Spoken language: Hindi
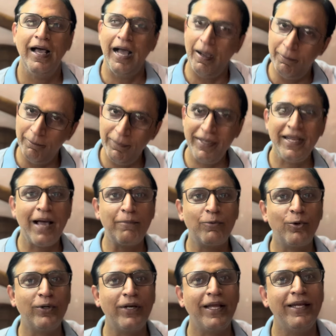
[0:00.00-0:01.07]
हम भी
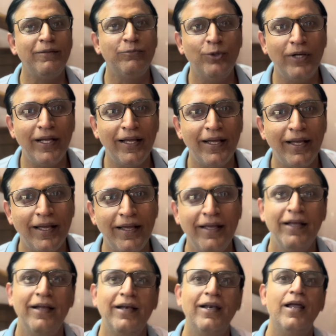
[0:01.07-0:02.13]
आपको नहीं भूले हैं
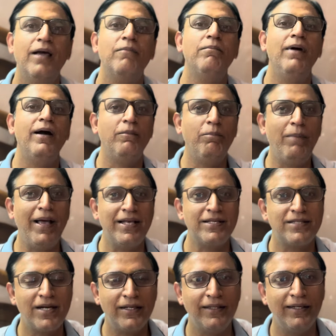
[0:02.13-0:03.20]
लगभग
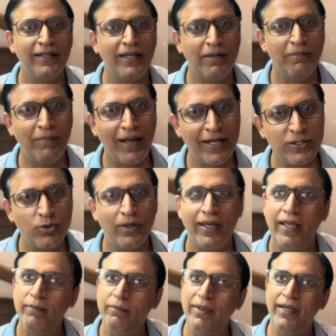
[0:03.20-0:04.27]
पैंसठ दिन के बाद जो
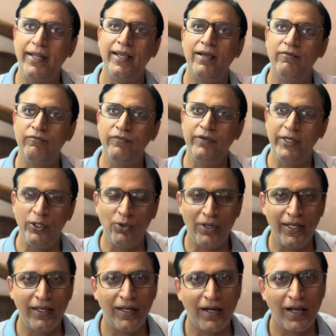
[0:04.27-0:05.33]
है मैं नया वीडियो
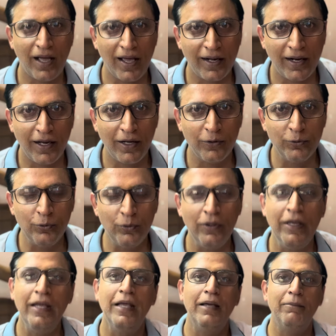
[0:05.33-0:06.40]
लेकर आ रहा हूं
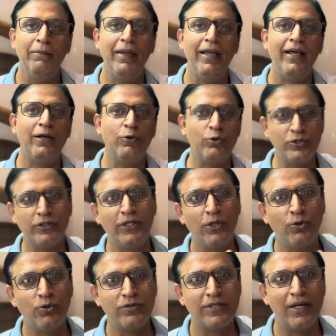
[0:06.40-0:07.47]
मैं कुछ
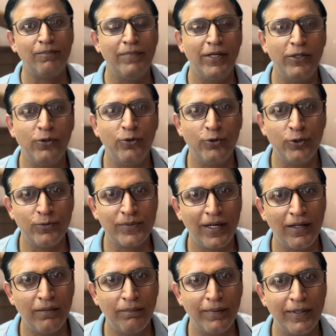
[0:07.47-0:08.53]
दिनों से अपने यूट्यूब
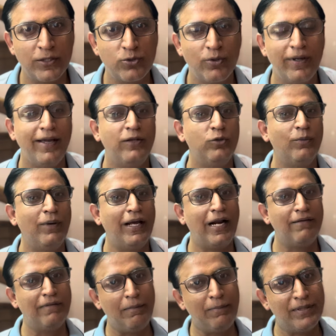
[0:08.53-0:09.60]
चैनल पर जो है दोबारा
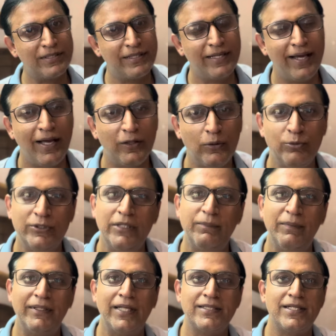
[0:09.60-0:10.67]
वापस गया तो मुझे
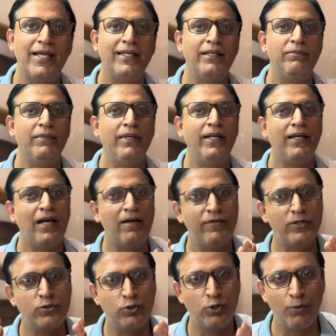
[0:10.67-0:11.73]
पता चला कि मेरे
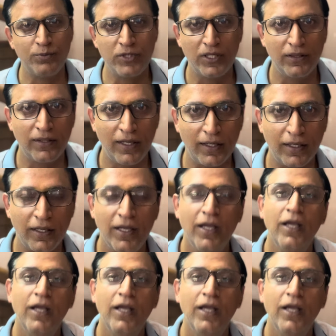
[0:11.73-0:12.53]
काफ़ी शुभ चिंतक